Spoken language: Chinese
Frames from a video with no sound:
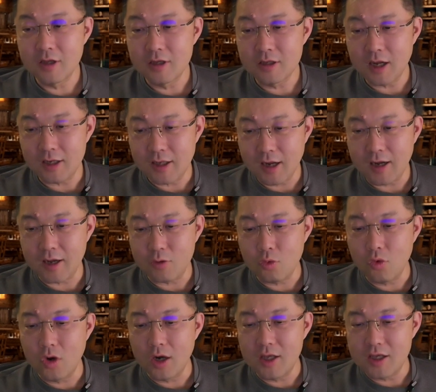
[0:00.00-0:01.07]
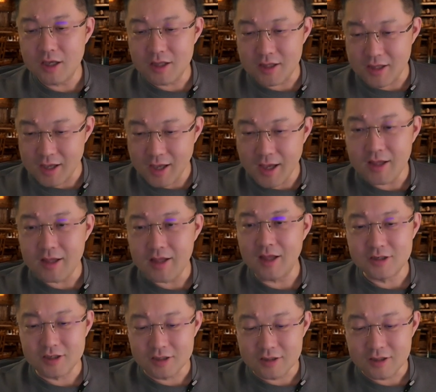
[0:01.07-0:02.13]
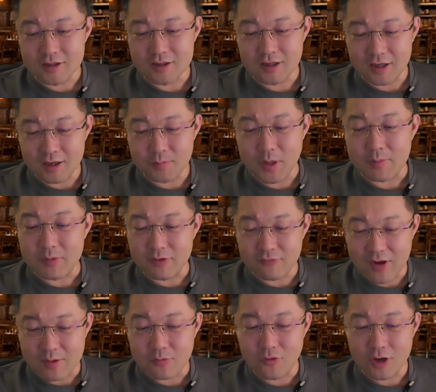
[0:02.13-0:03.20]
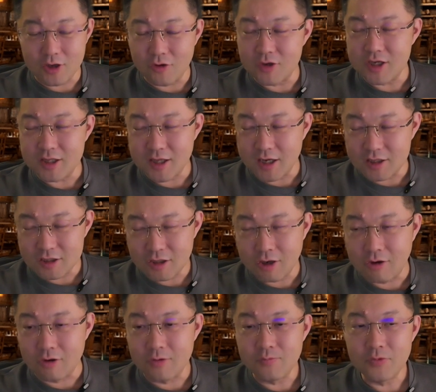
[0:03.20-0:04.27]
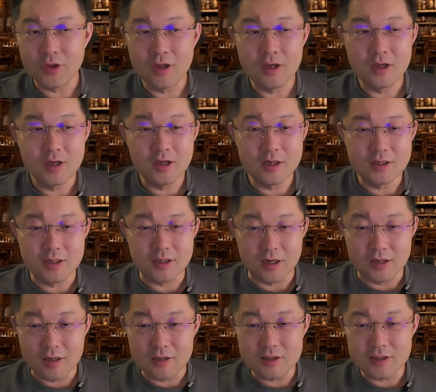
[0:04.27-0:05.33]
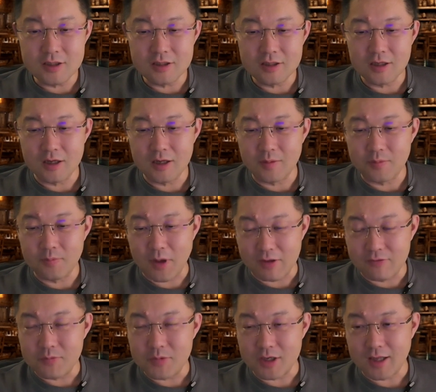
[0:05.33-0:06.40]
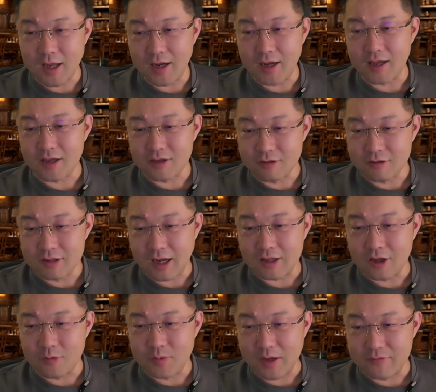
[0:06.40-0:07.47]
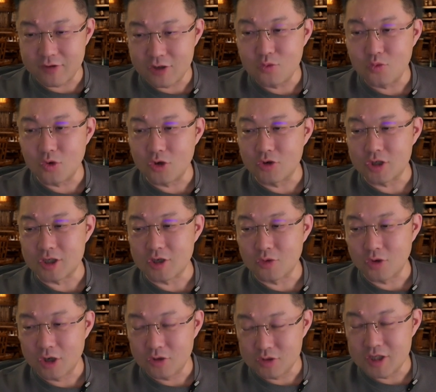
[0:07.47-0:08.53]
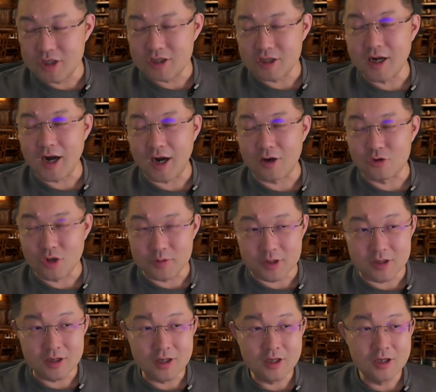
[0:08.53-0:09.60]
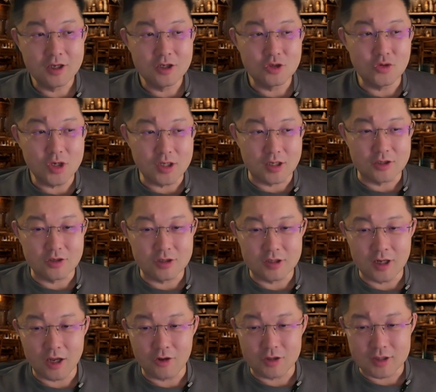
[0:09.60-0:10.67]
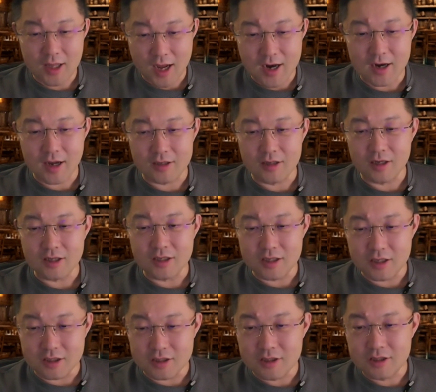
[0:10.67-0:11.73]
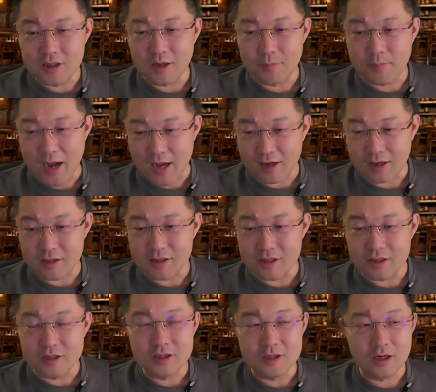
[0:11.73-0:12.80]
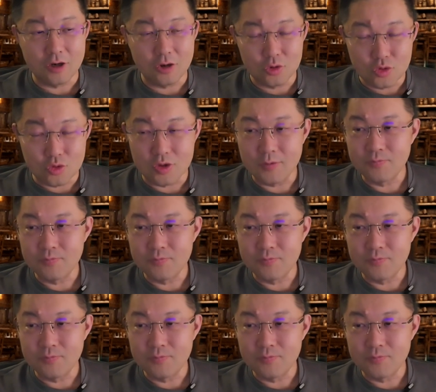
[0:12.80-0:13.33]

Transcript: 它大概过了一年，整整它这个版本发布了以后，一年之后，这个更新的百分比大概也就能达到百分之五六十或者六七十这样的水平。所以呢，就是它有大量的已知的 bug、已知的漏洞，